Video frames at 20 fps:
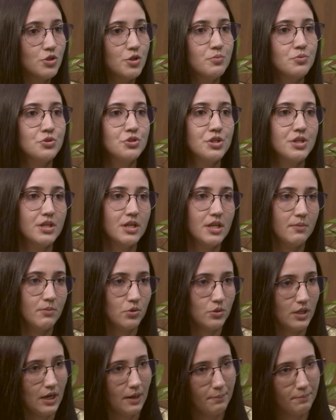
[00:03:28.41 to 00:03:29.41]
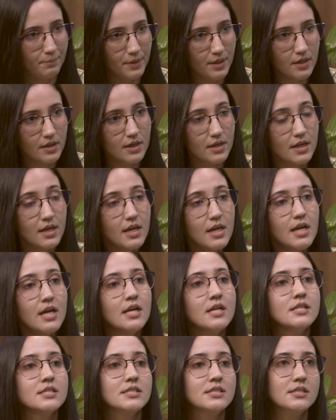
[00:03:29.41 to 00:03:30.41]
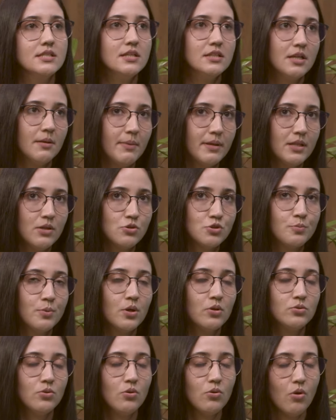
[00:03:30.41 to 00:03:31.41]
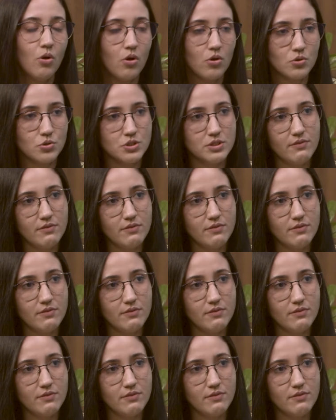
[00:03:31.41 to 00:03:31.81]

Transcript: tipo de quimioterapia, e também tem os protocolos,